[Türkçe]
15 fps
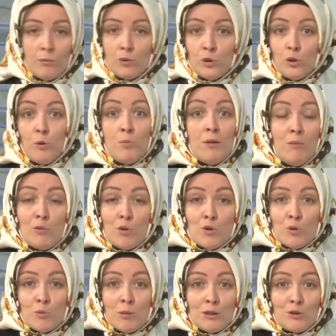Çünkü
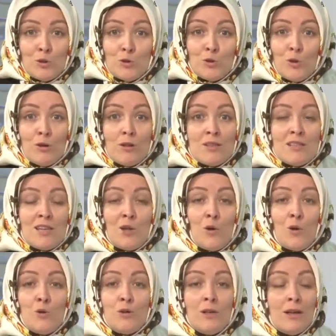bilmiyorsun bak çocuk orada seni
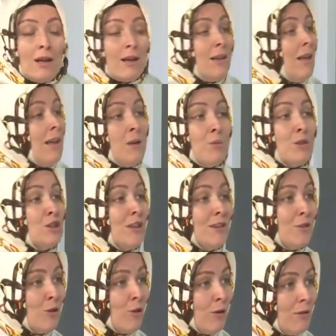öldürerek neyle baş
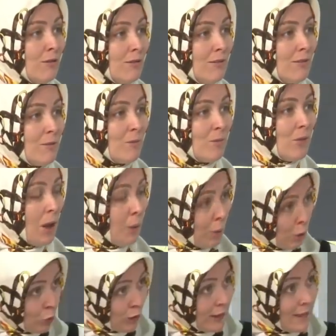ediyor. Evet. Ama
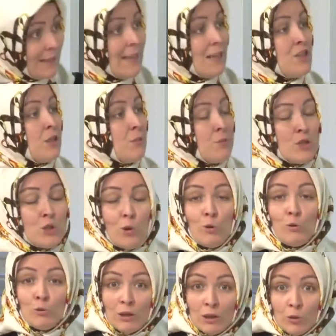ona iyi gelecek bir şey
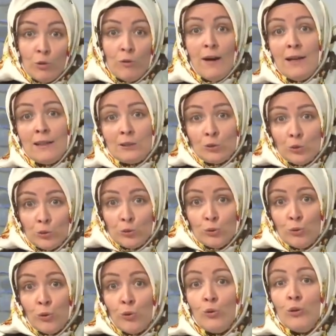olduğuna güven.
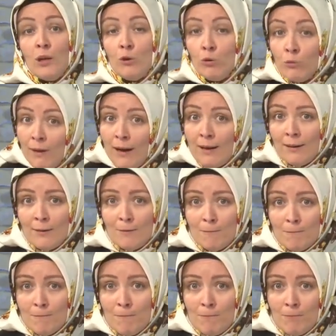Çocuğun oyununa güven.
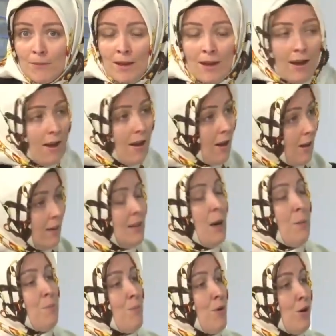
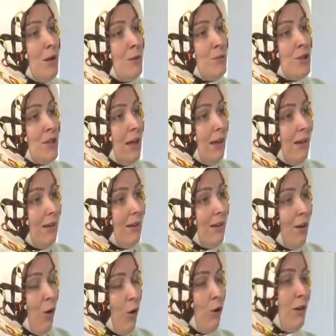Yap böyle bir şey.
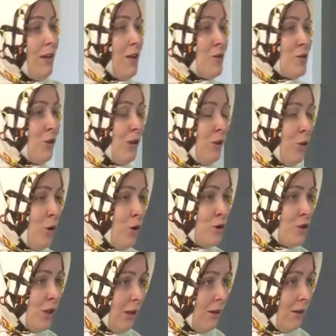Ondan sonra ne
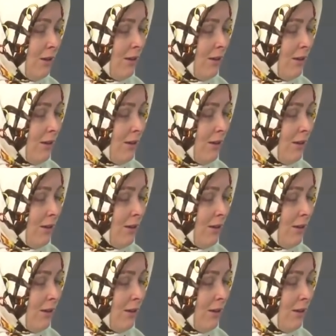olacak?